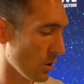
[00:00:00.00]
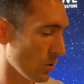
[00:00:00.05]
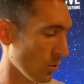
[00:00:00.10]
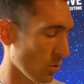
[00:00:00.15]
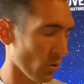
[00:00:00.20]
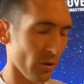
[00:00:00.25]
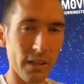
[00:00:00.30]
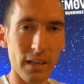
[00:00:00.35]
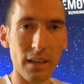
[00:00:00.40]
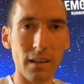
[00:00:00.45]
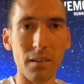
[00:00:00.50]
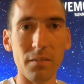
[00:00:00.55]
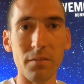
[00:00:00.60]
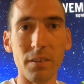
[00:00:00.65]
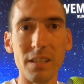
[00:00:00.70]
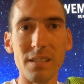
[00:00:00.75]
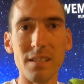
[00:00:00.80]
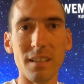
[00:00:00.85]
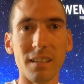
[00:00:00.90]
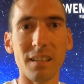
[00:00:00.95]
Und ja,
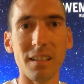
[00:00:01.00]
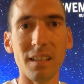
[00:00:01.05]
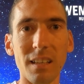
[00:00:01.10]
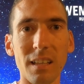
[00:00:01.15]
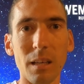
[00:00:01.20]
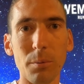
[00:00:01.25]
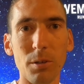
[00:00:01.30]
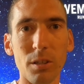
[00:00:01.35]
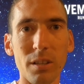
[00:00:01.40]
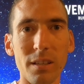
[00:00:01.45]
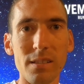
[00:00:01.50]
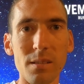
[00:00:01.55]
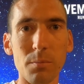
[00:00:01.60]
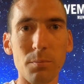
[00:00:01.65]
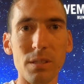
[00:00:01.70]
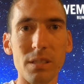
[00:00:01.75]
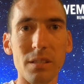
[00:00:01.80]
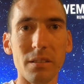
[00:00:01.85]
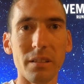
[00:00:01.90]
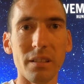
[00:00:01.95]
wie gesagt, ich gebe euch jetzt
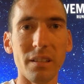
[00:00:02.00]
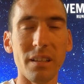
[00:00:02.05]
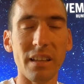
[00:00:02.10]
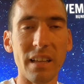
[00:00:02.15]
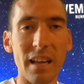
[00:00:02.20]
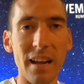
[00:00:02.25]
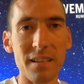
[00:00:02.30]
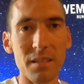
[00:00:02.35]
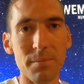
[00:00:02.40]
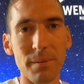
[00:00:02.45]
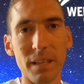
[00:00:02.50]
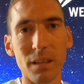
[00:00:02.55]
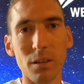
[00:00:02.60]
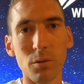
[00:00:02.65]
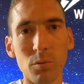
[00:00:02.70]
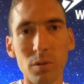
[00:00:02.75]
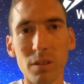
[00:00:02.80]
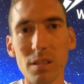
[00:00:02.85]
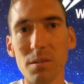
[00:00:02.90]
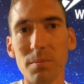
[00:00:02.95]
ein bisschen die Details
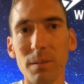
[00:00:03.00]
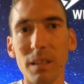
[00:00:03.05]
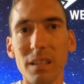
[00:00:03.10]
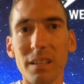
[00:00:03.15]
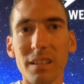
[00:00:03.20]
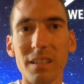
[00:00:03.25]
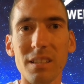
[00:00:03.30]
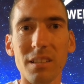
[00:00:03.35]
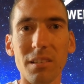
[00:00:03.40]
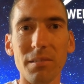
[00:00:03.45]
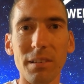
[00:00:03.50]
weiter und das Wichtigste,